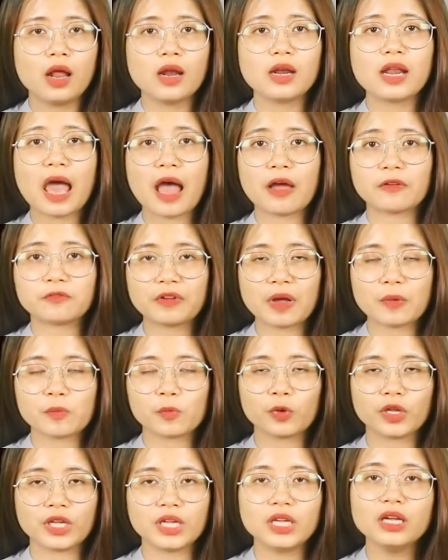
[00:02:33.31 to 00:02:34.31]
là
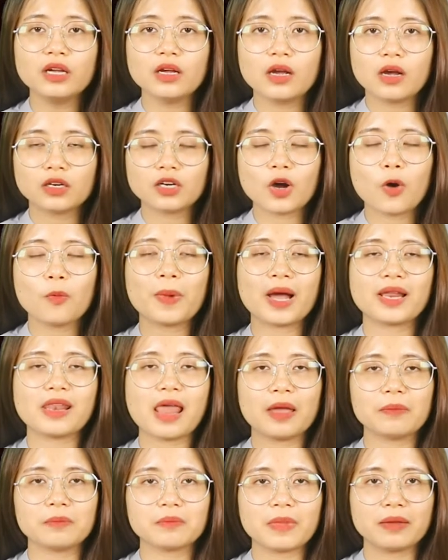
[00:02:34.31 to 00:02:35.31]
phạm húy, không mang
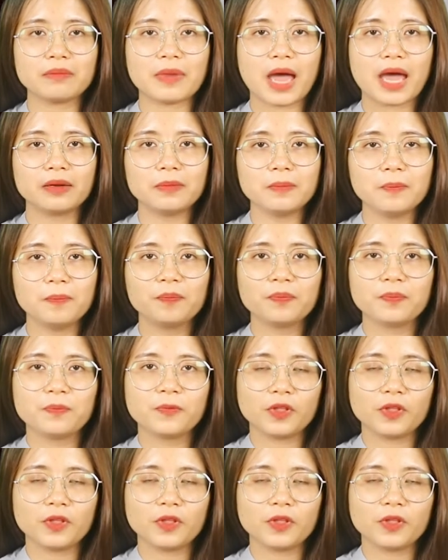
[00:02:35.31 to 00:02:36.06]
lại may mắn.